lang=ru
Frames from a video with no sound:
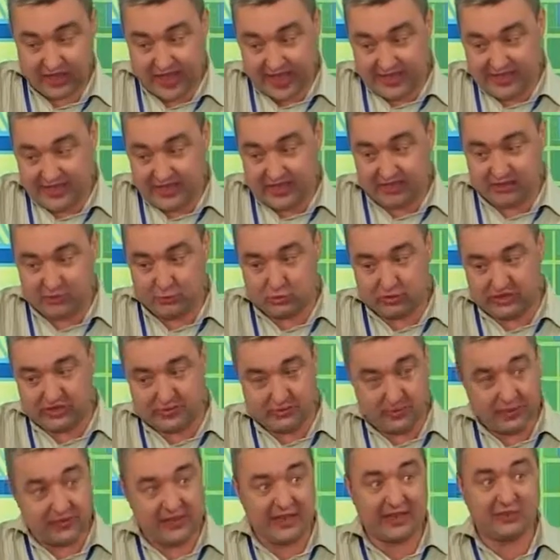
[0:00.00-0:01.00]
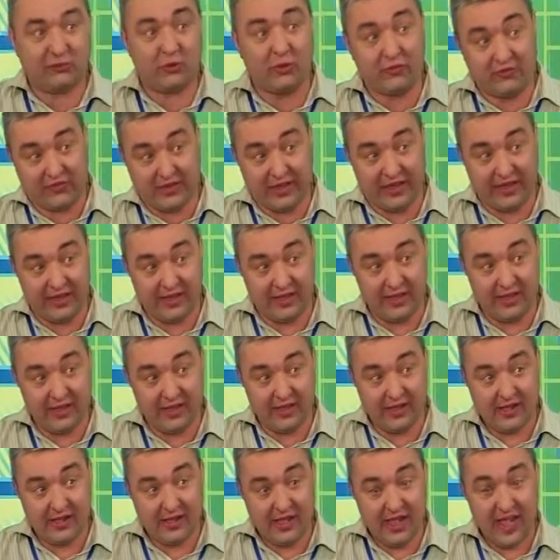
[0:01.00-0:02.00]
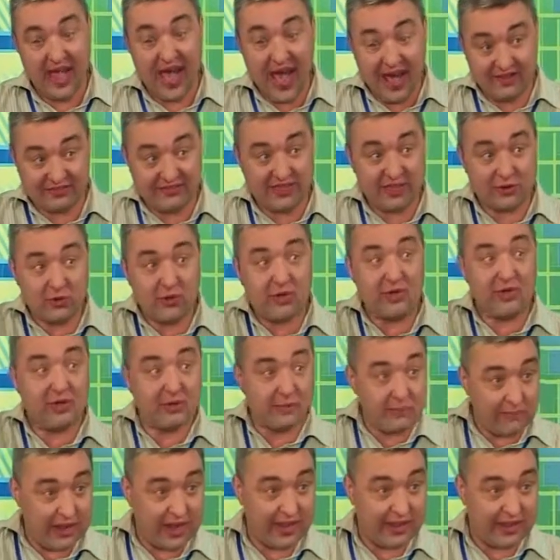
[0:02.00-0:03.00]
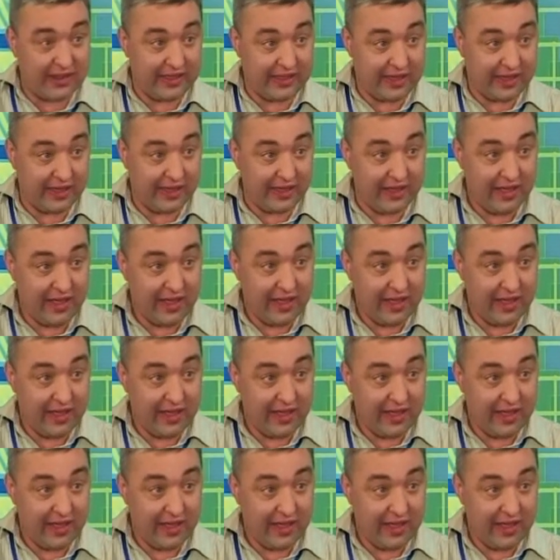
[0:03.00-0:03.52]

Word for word: Один уже с подготовкой, а второй маленький.